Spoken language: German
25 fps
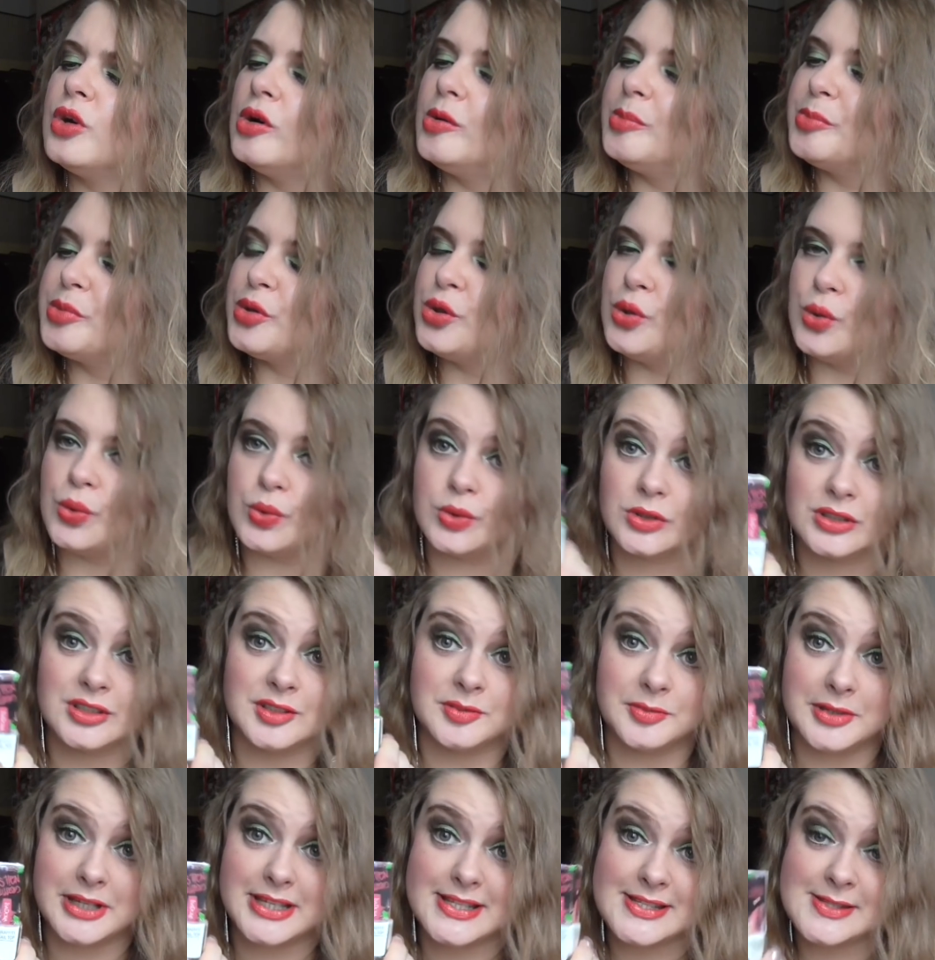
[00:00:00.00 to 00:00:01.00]
Topcoat
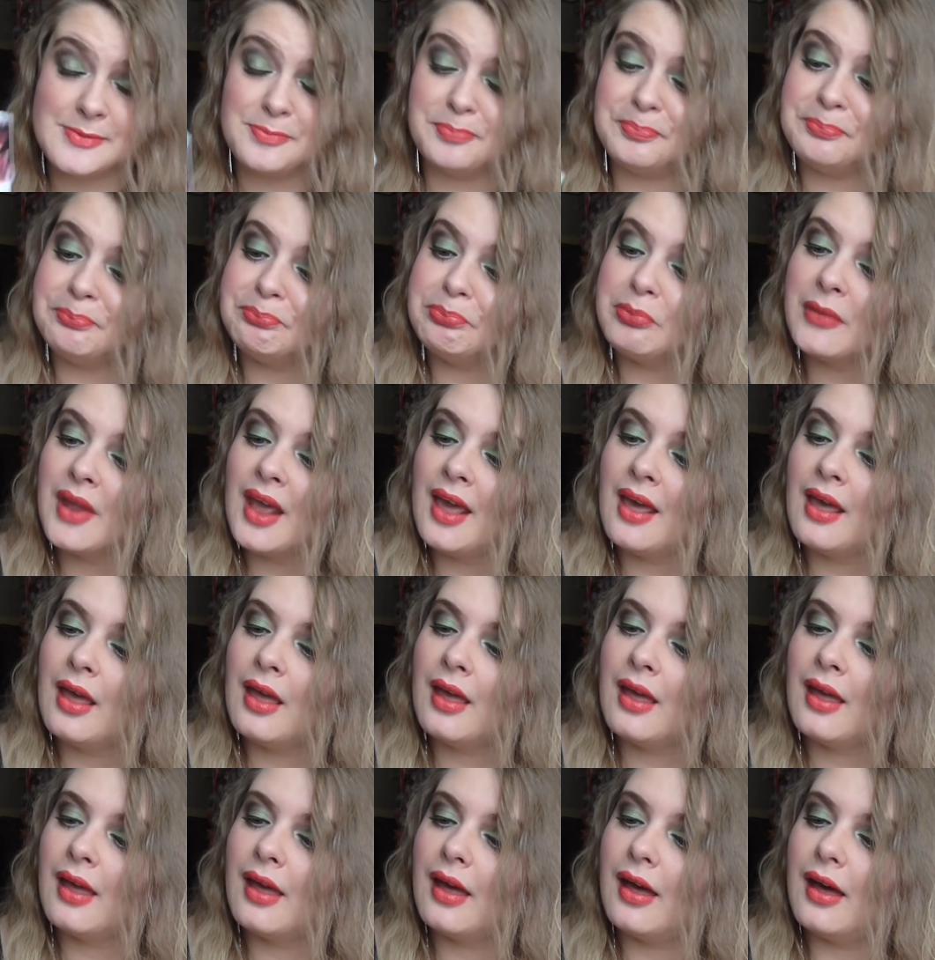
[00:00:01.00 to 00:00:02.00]
gewesen.
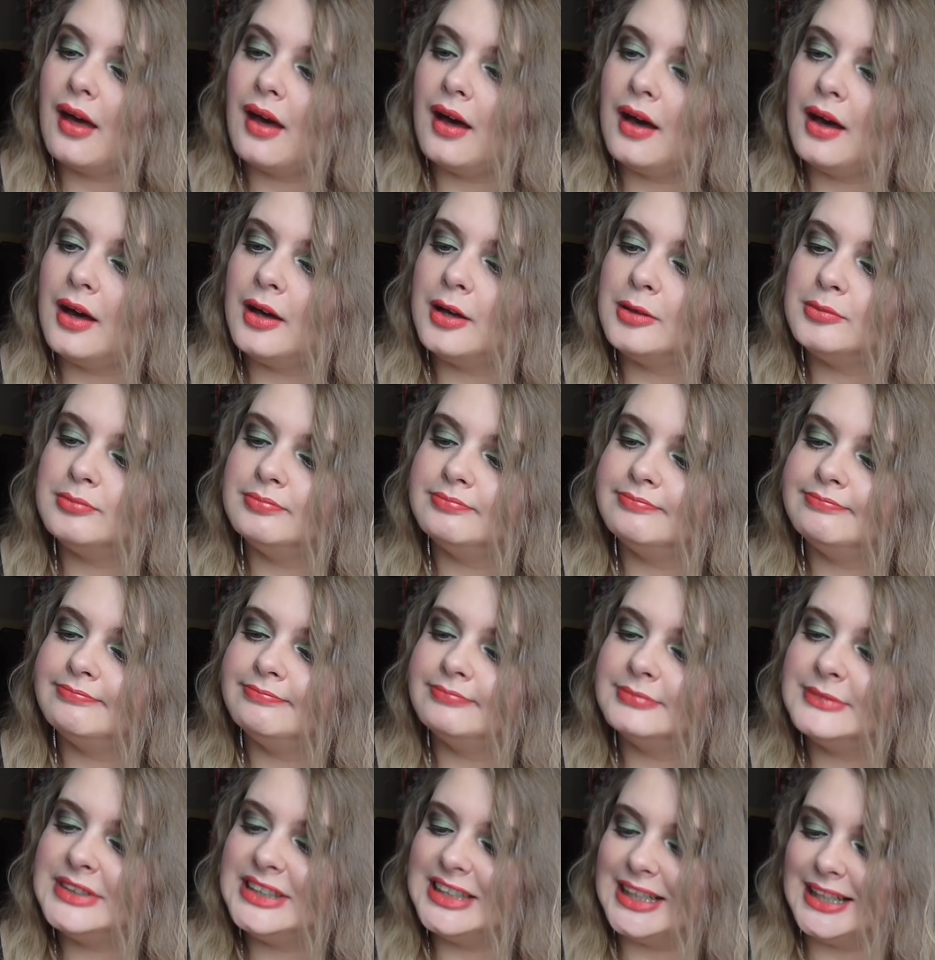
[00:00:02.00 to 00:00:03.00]

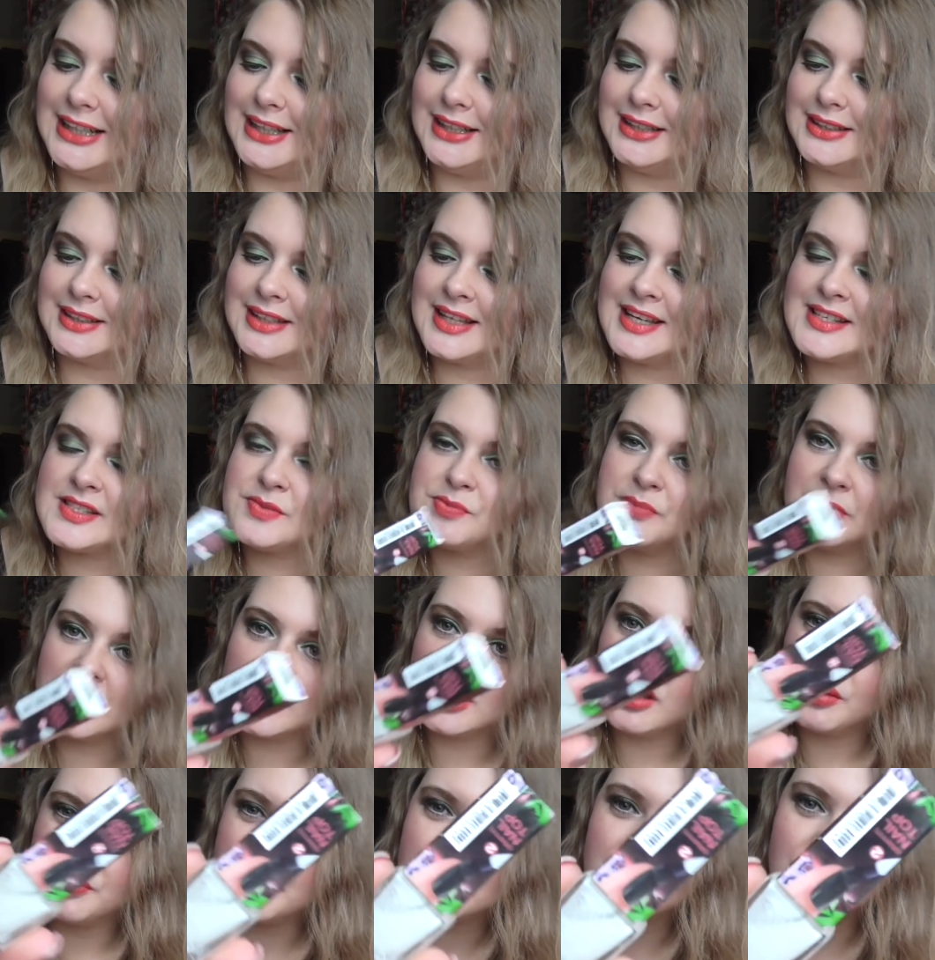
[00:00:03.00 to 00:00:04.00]
Ähm, ja, der ist mir,
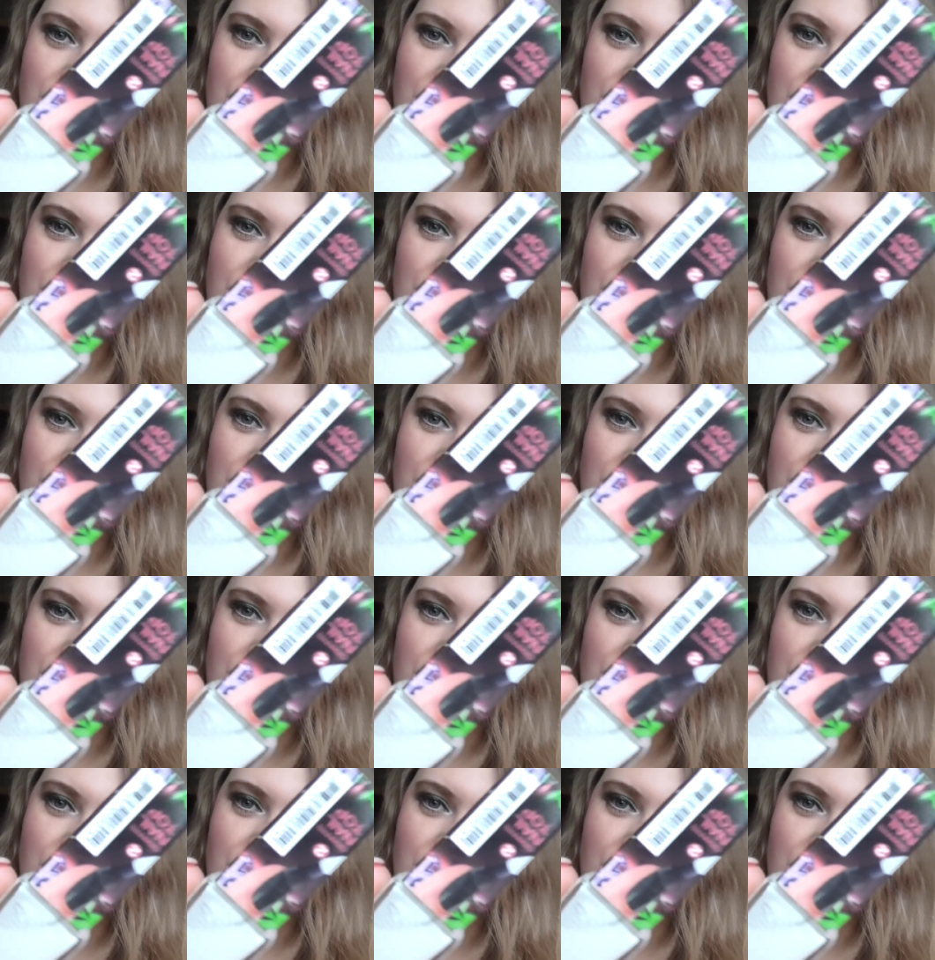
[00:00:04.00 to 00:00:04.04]
glaube